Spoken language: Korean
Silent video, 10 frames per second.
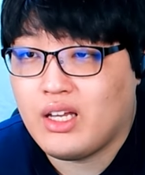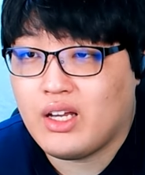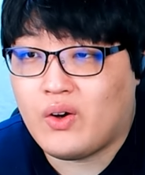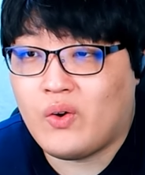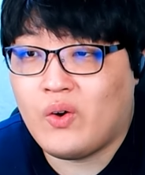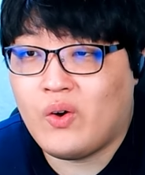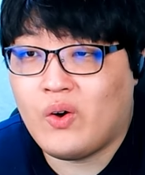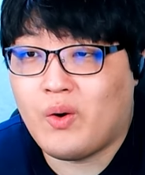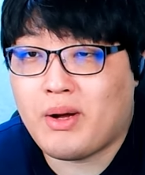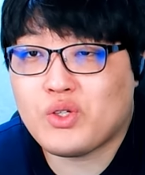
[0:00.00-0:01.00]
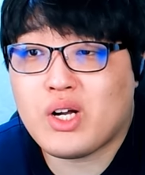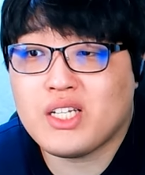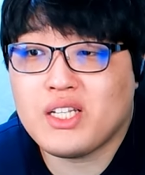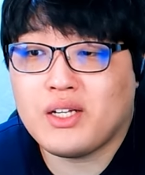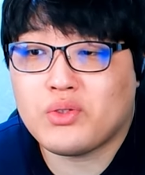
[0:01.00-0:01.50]
어
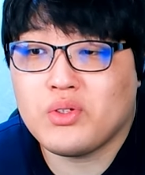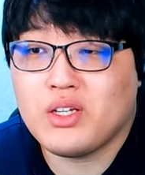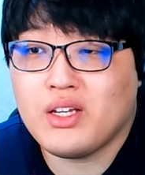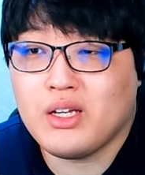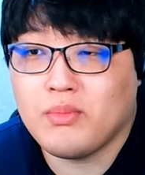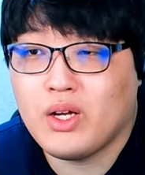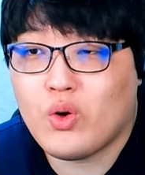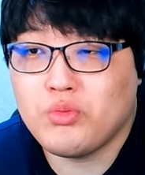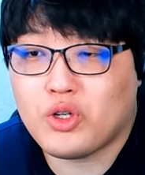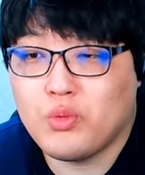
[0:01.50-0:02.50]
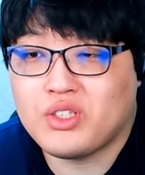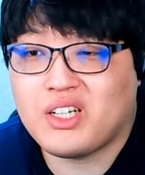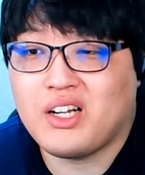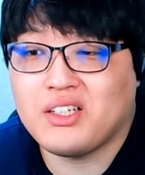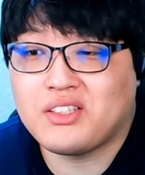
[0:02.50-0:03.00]
만족하시나요 손님?
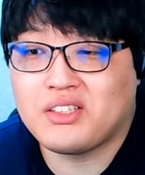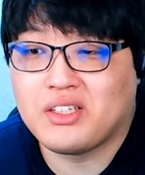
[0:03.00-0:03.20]
꼼질꼼질락스